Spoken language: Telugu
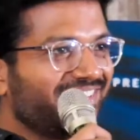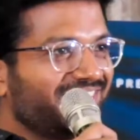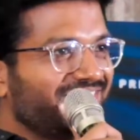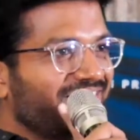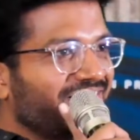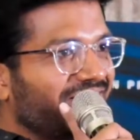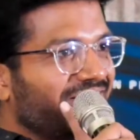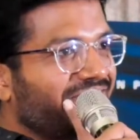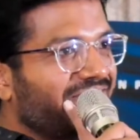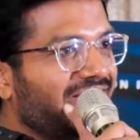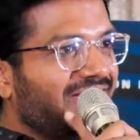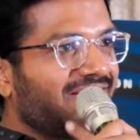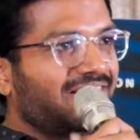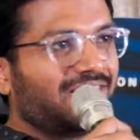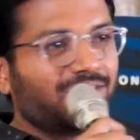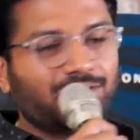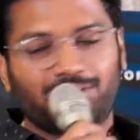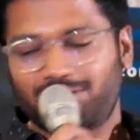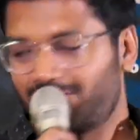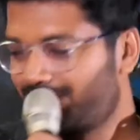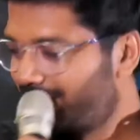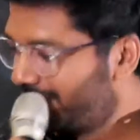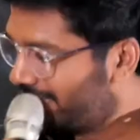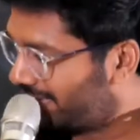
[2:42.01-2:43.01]
శ్రీకాంత్ అడ్డాల
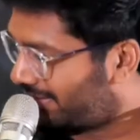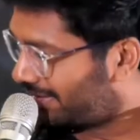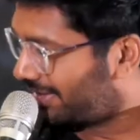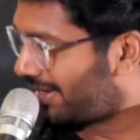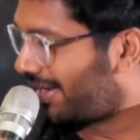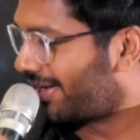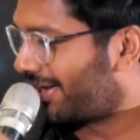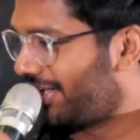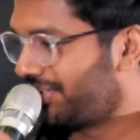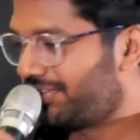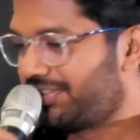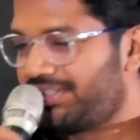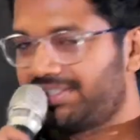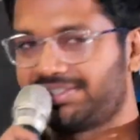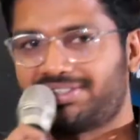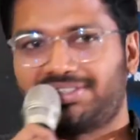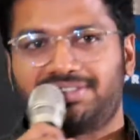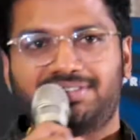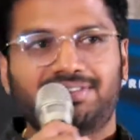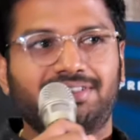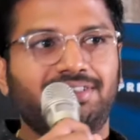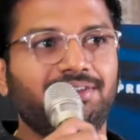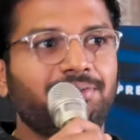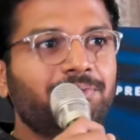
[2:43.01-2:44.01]
కూడా
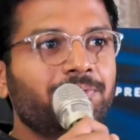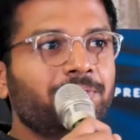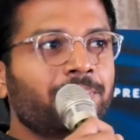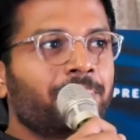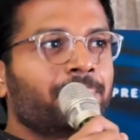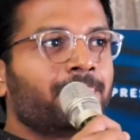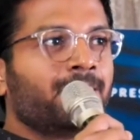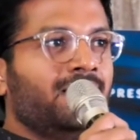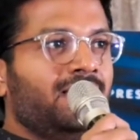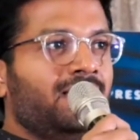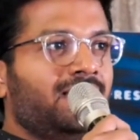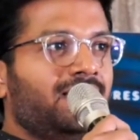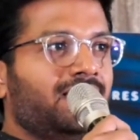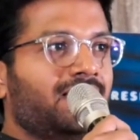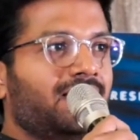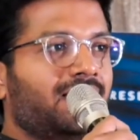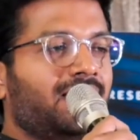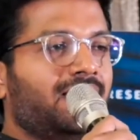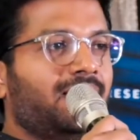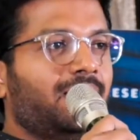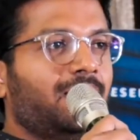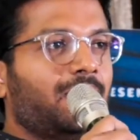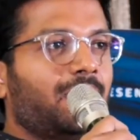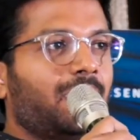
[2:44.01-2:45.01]
కంగ్రాచులేషన్ సార్ ఇక
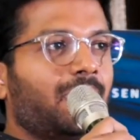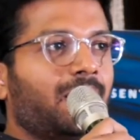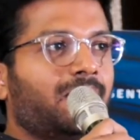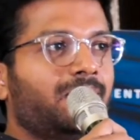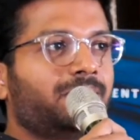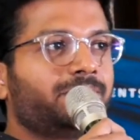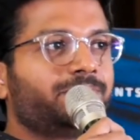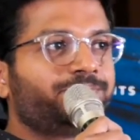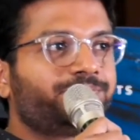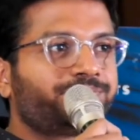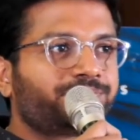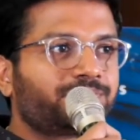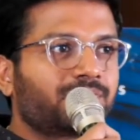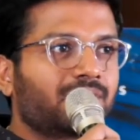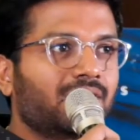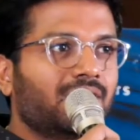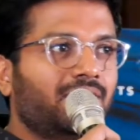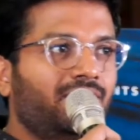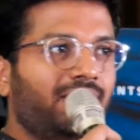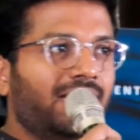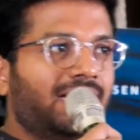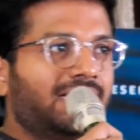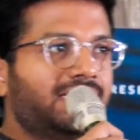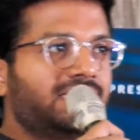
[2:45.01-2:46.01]

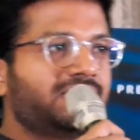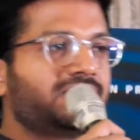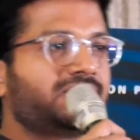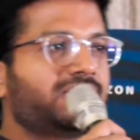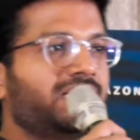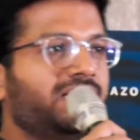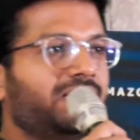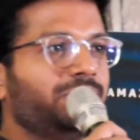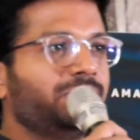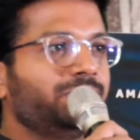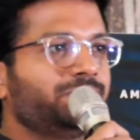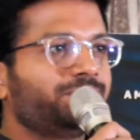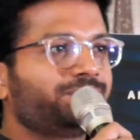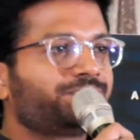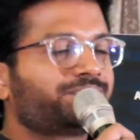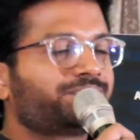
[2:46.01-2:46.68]
వెంకటేష్ గారు